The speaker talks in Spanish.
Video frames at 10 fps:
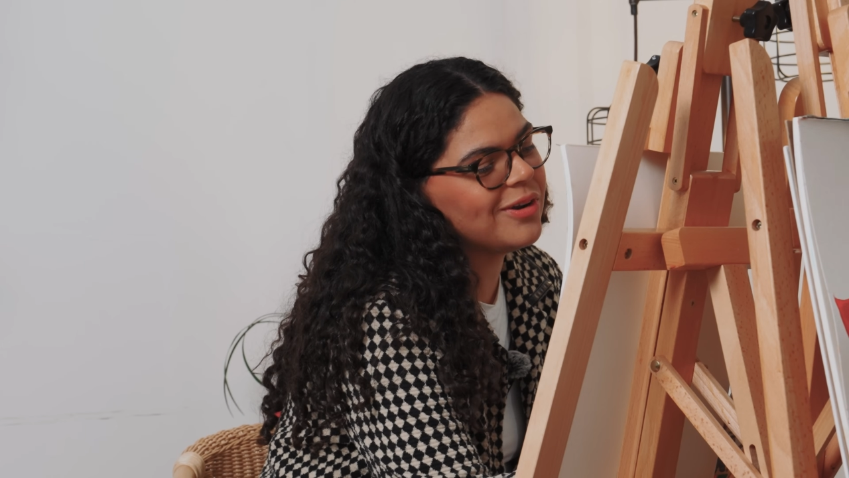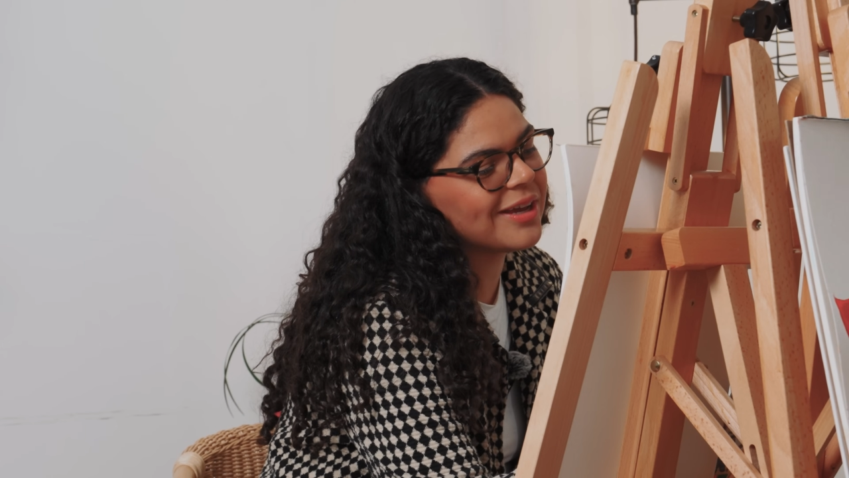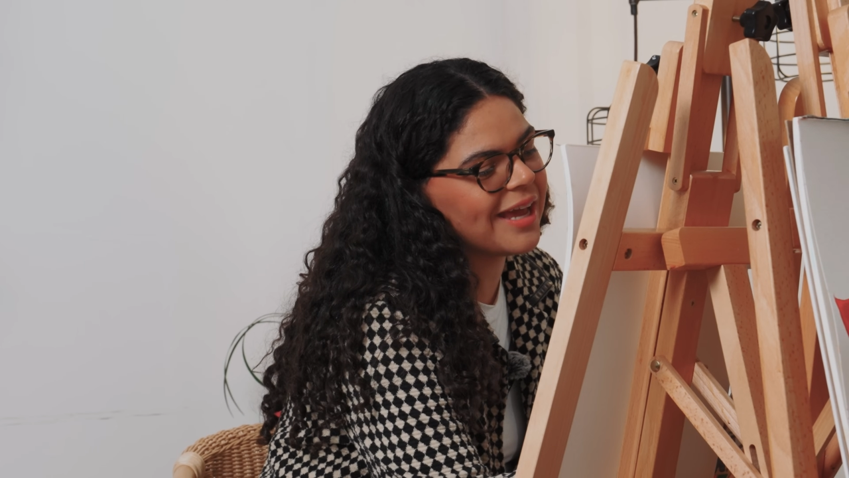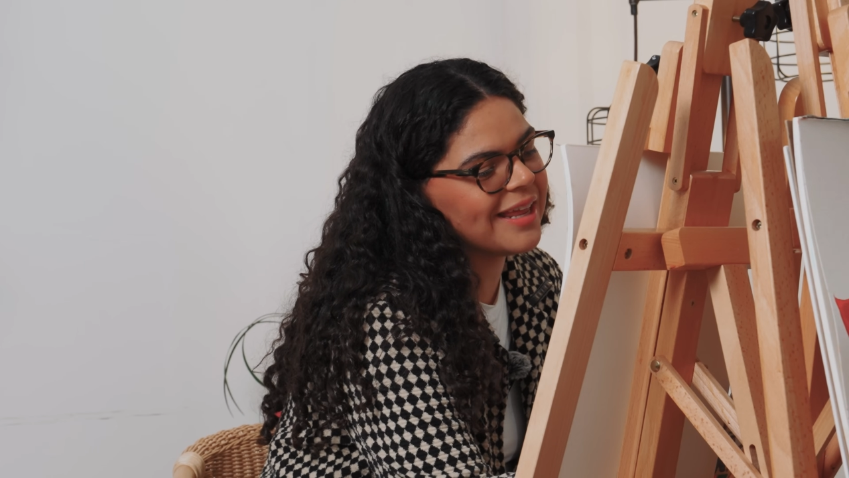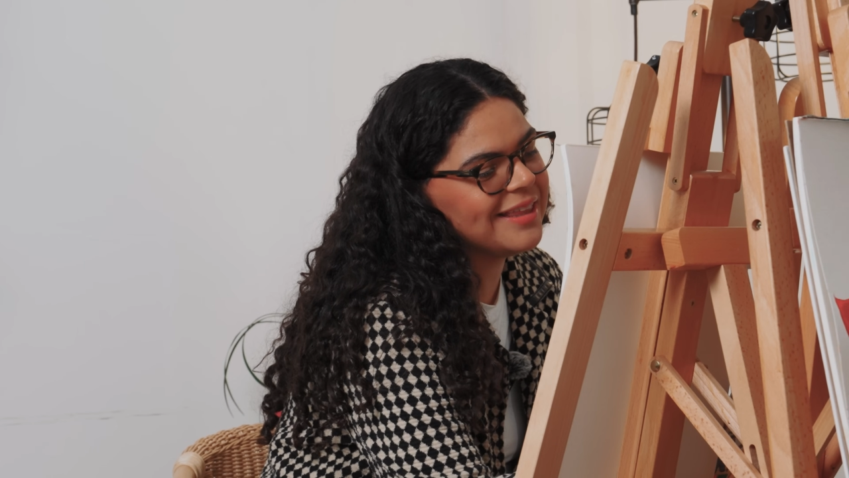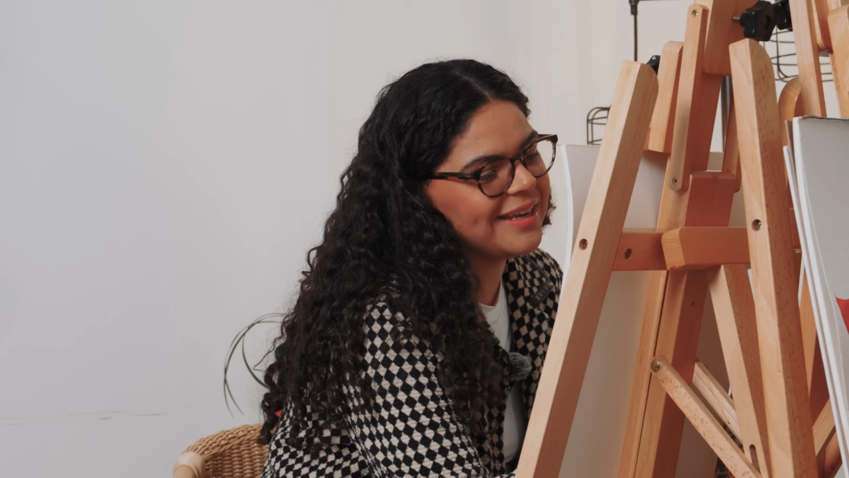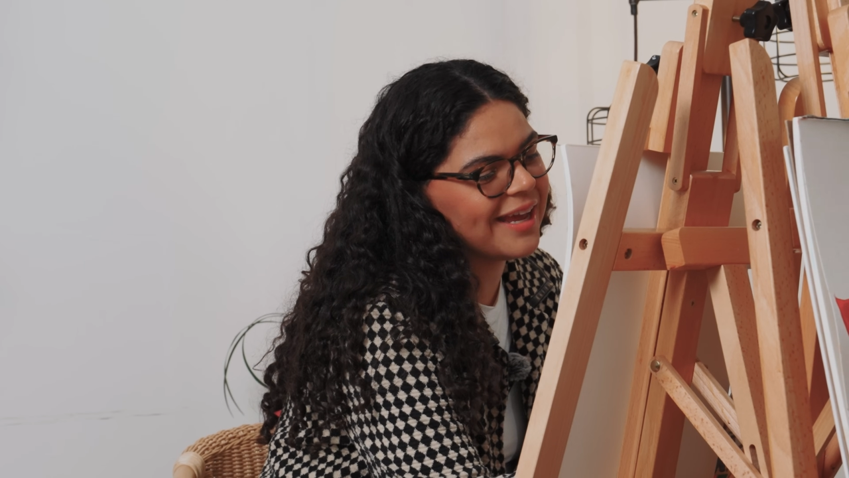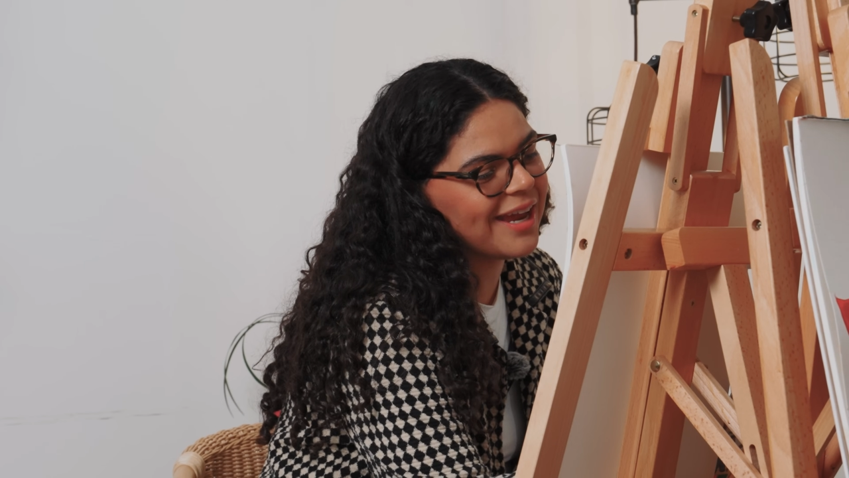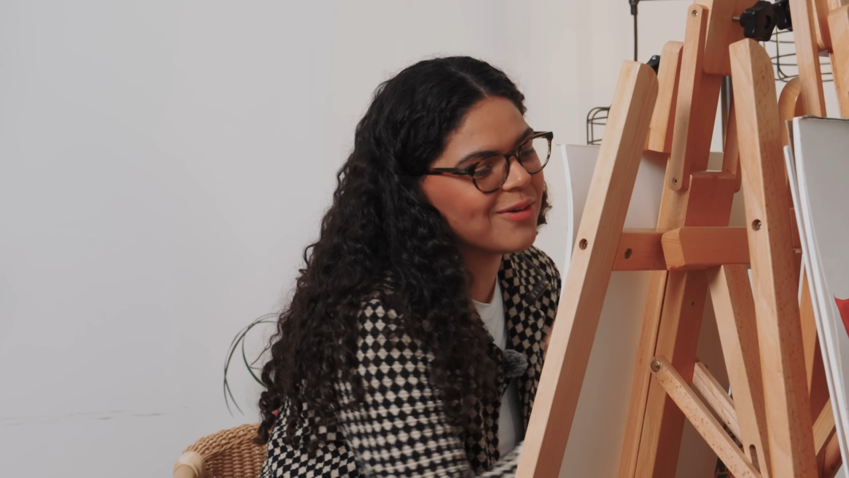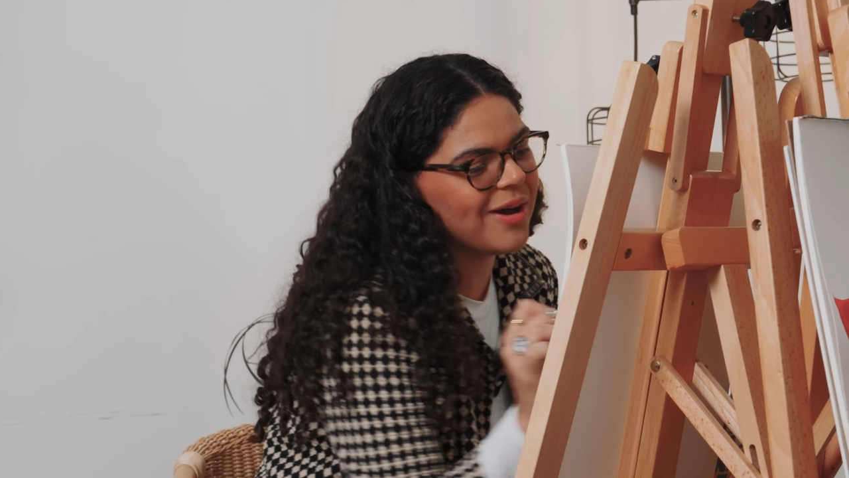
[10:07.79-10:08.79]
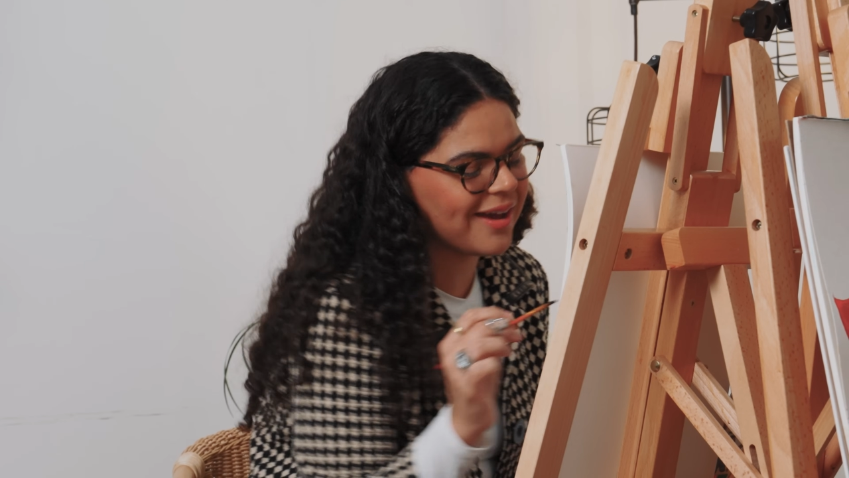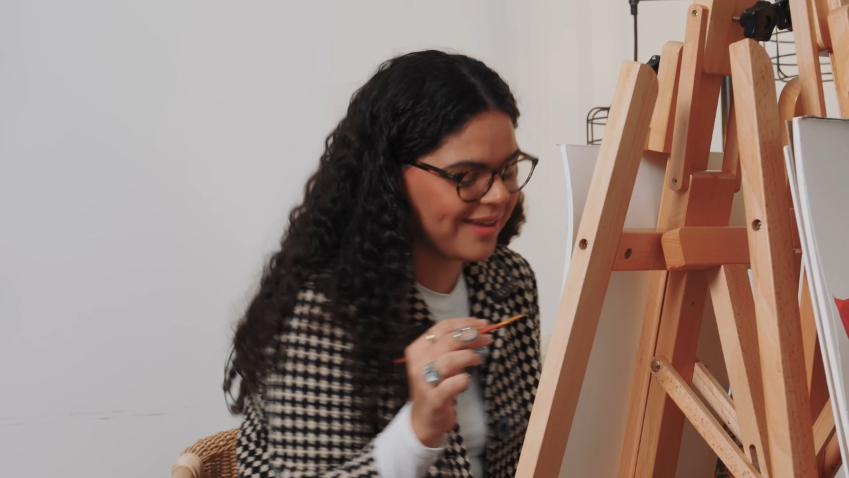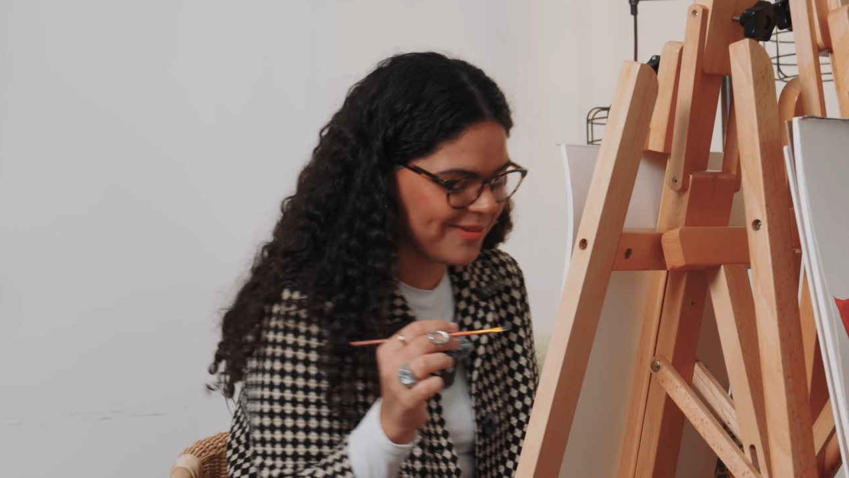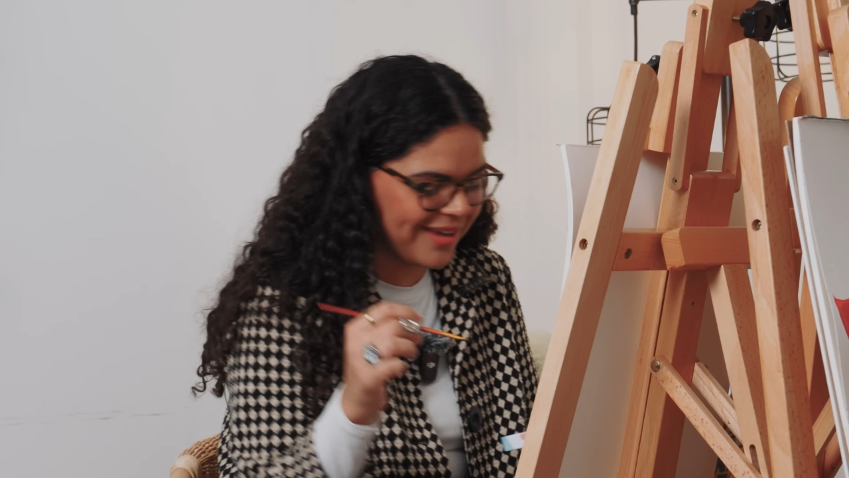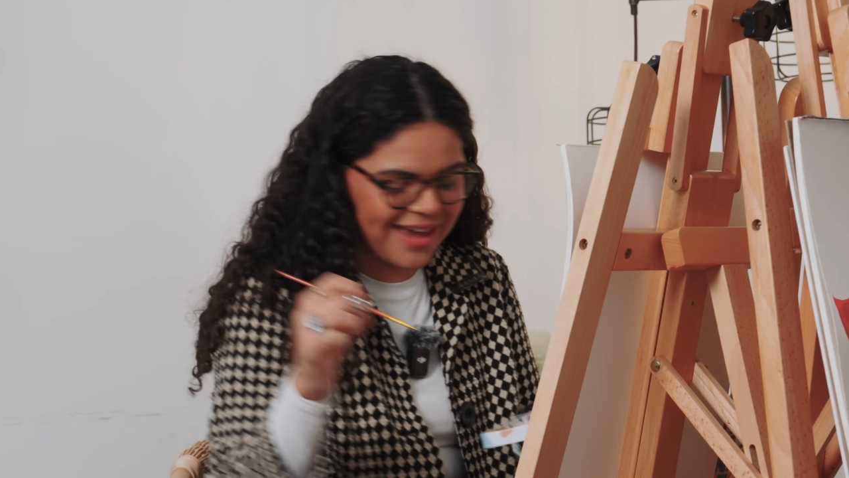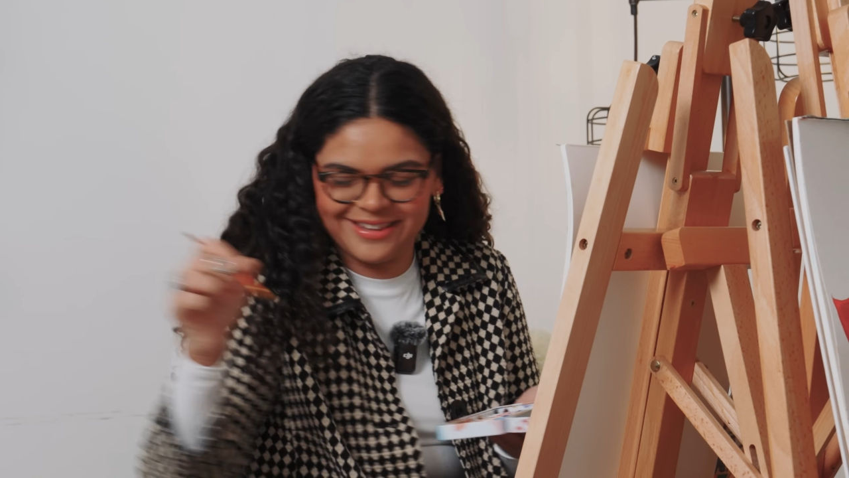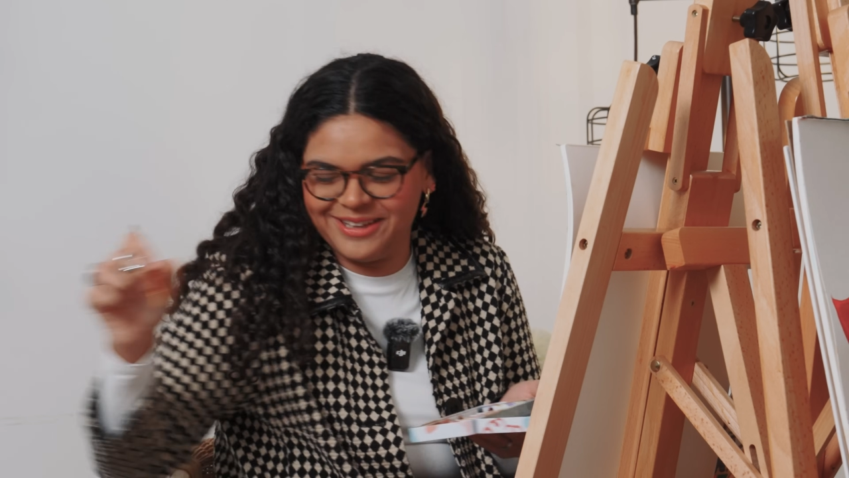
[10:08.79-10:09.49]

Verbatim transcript: lo que alguien te diría que no hagas, y yo dije, a